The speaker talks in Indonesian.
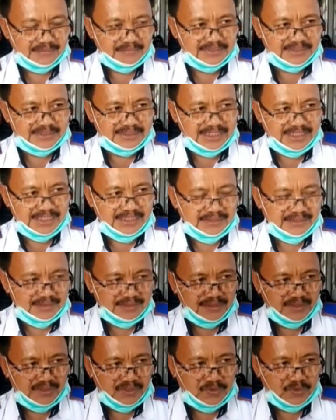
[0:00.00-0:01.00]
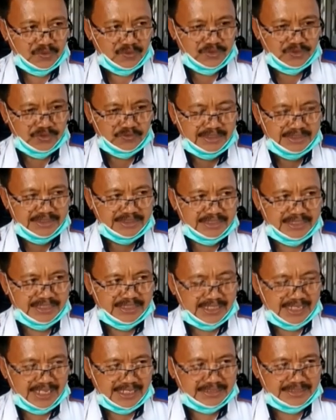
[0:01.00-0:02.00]
mesin untuk
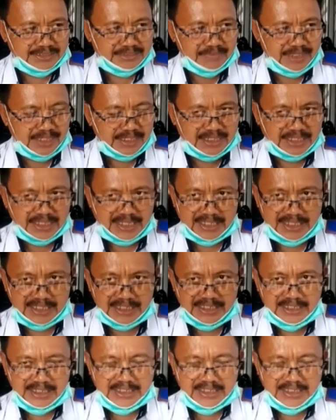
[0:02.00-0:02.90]
mencetak smart card